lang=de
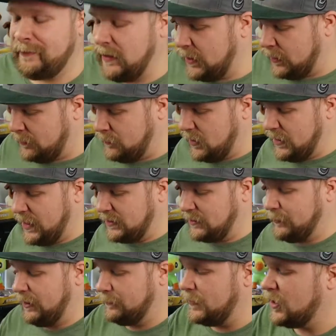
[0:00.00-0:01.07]
habe ja mit
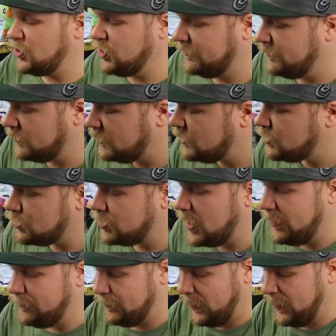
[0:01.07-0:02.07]
Last Pack Magic wirklich schon ein